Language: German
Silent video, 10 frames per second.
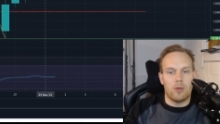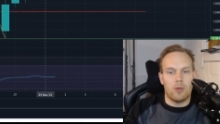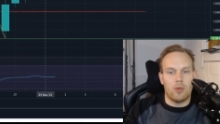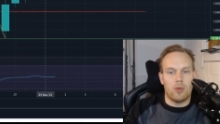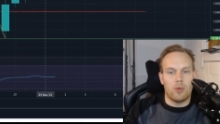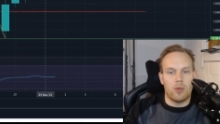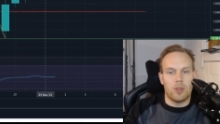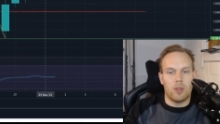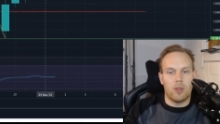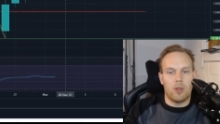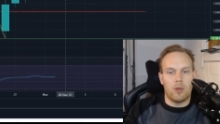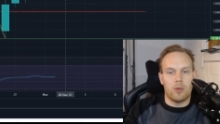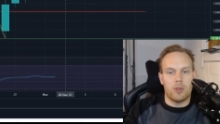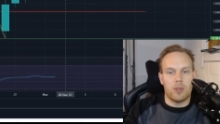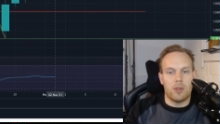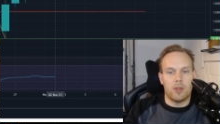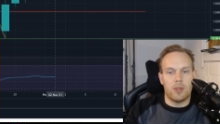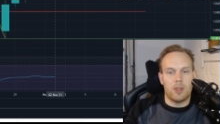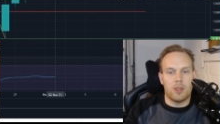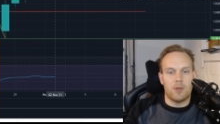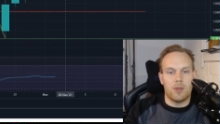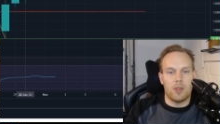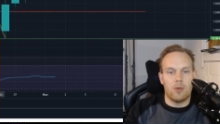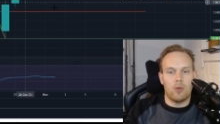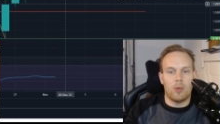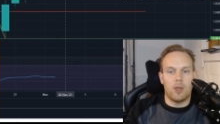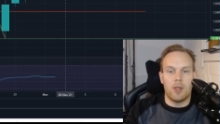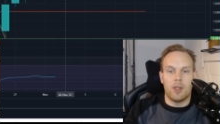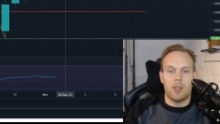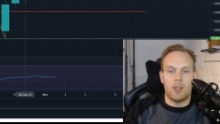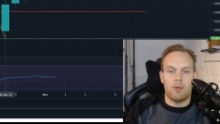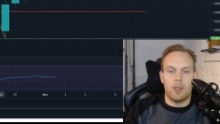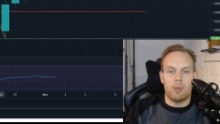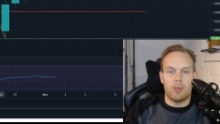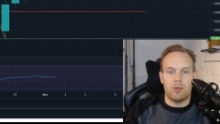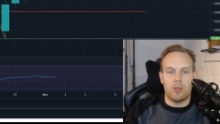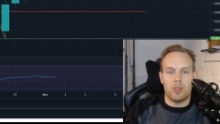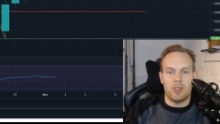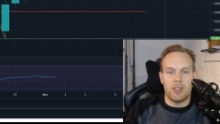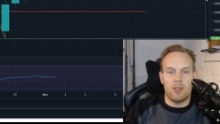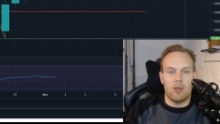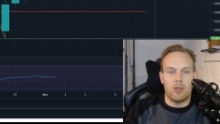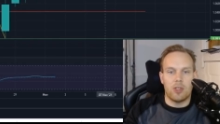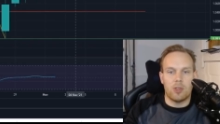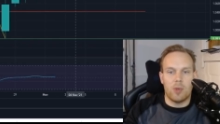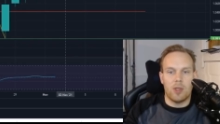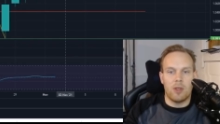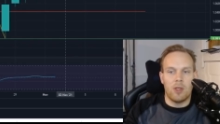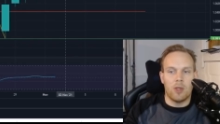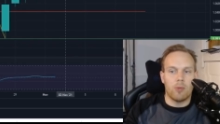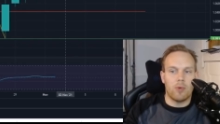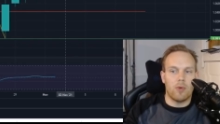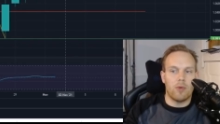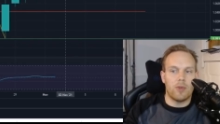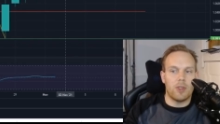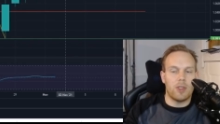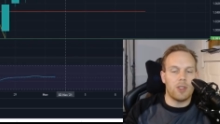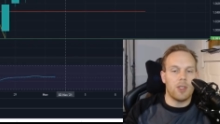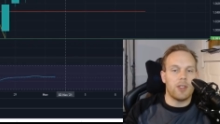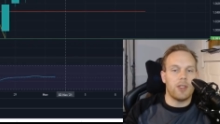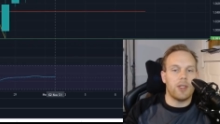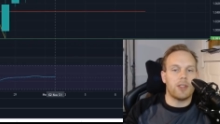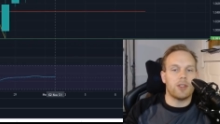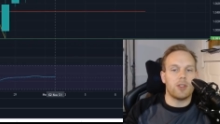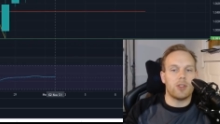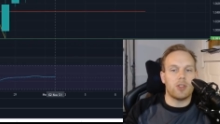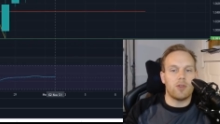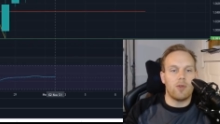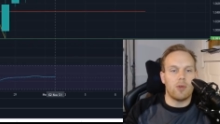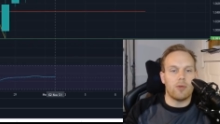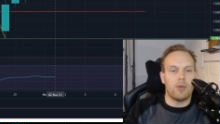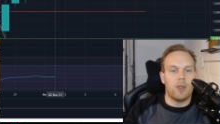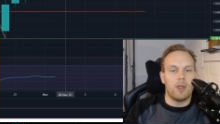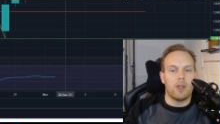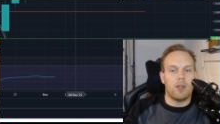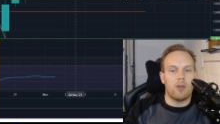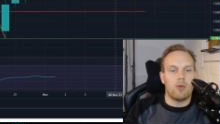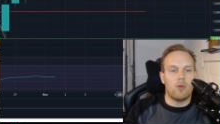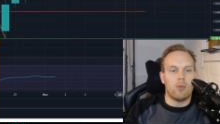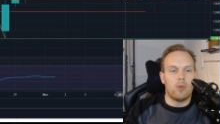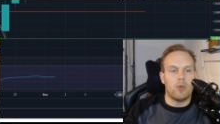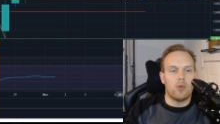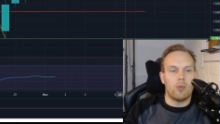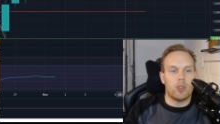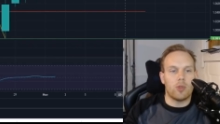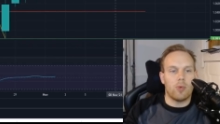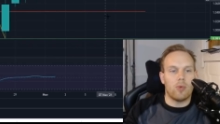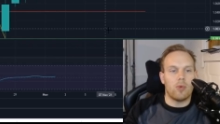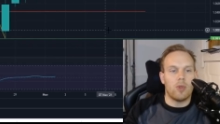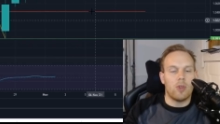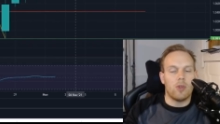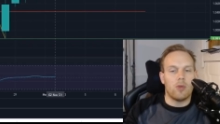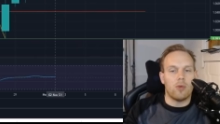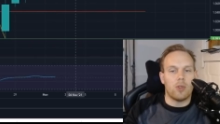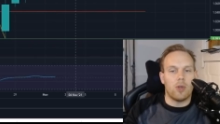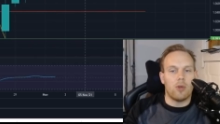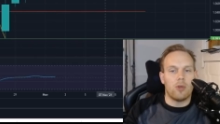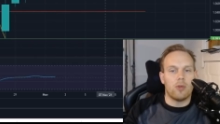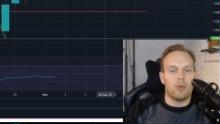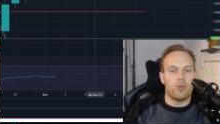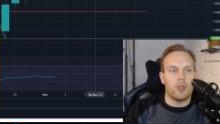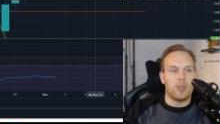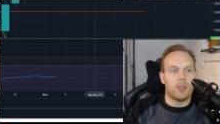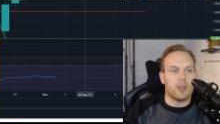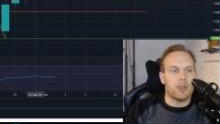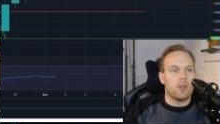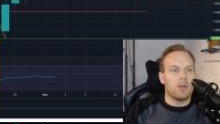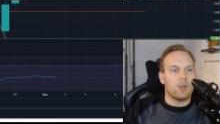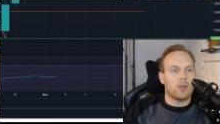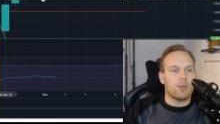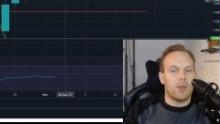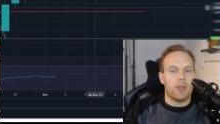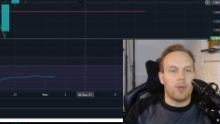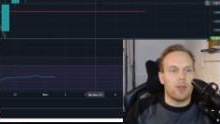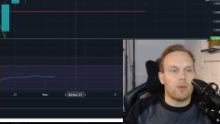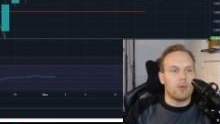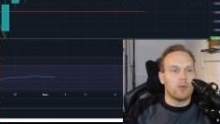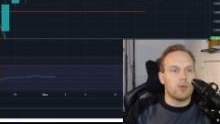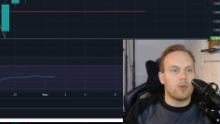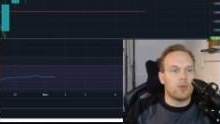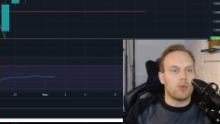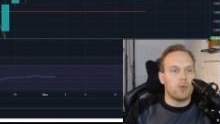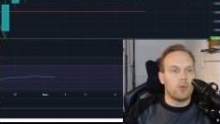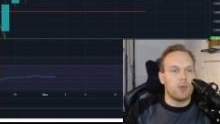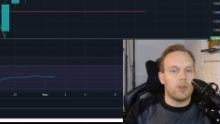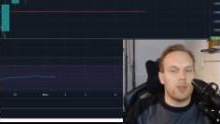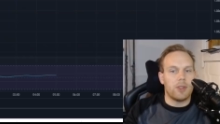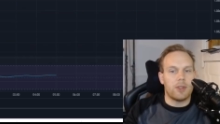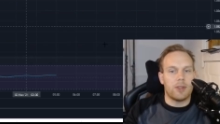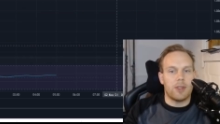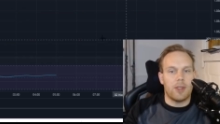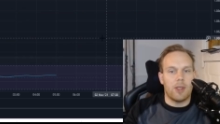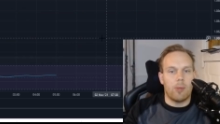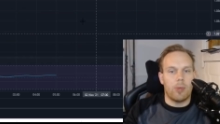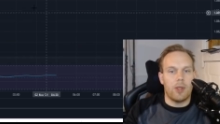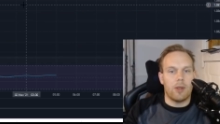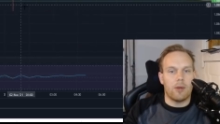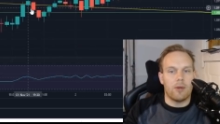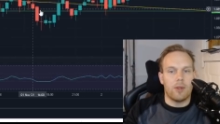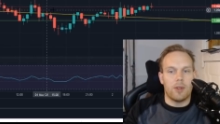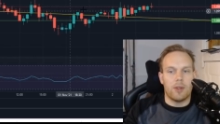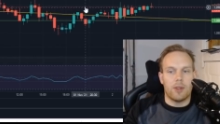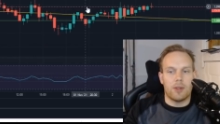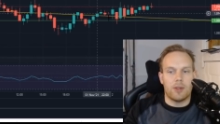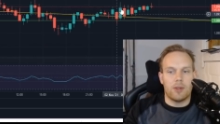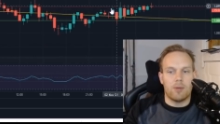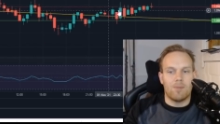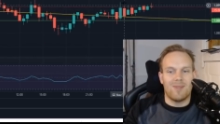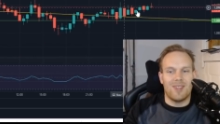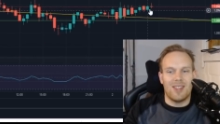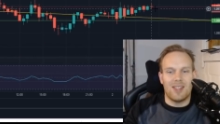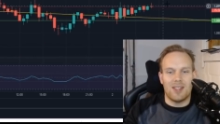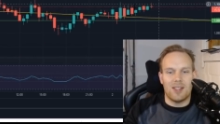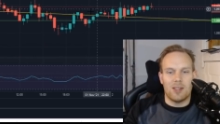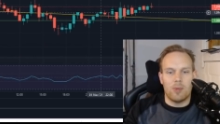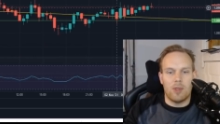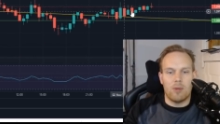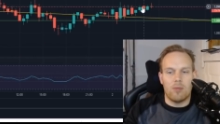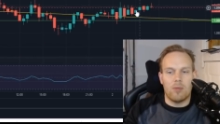drunter geclosed, jetzt wieder drüber, die will ich persönlich gar nicht machen, bevor wir die nicht die 1.12 nach oben übersprungen und auch regetestet haben. Das ist meine Meinung zu XRP. Das hier ist jetzt erstmal